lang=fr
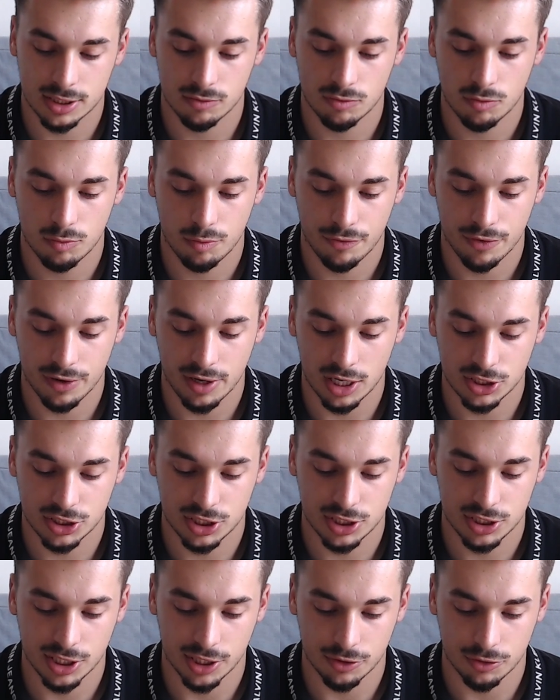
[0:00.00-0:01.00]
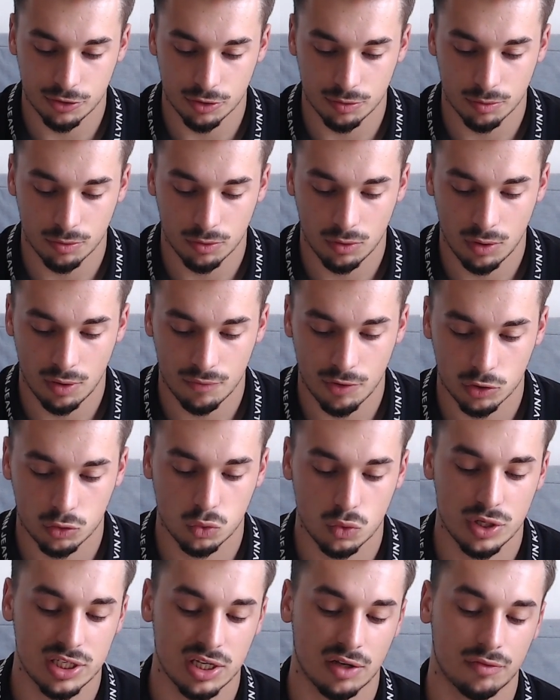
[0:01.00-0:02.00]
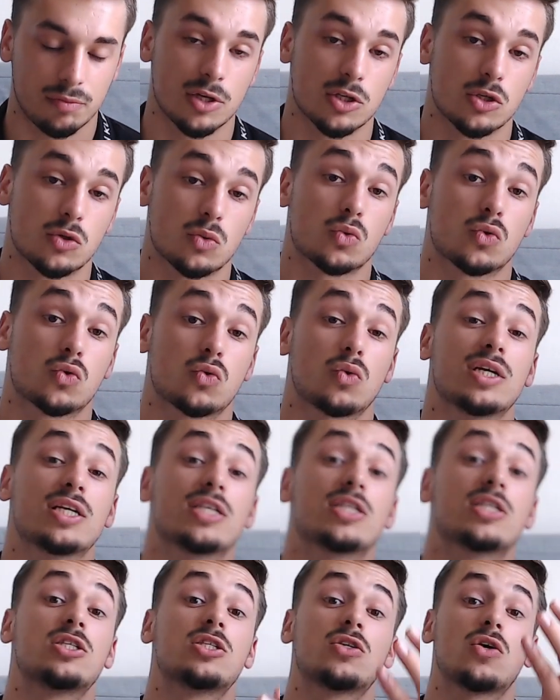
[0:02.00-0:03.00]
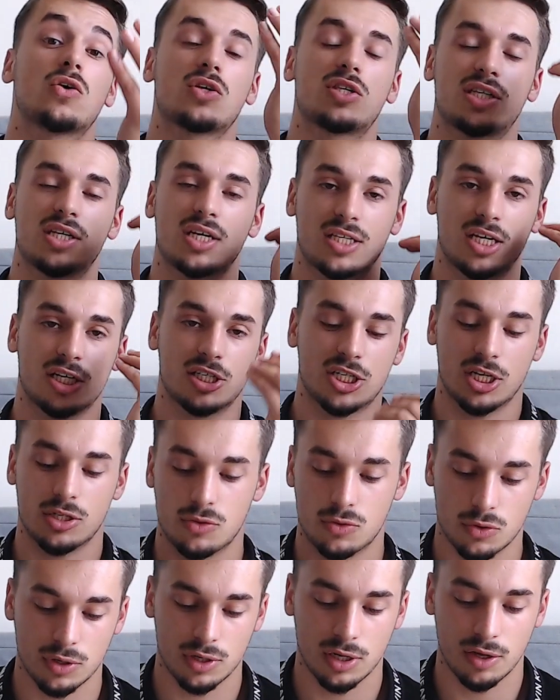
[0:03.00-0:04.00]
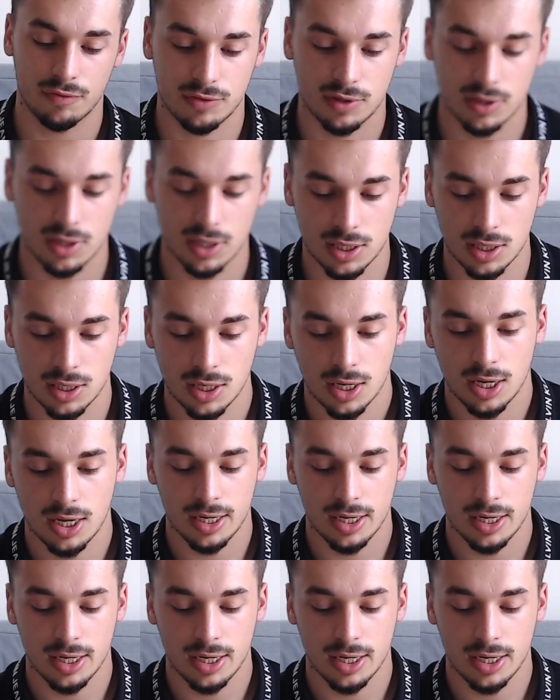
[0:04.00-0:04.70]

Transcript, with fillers: vous pouvez l'acheter directement, avoir toutes les informations sur les anciens achats de ce NFT,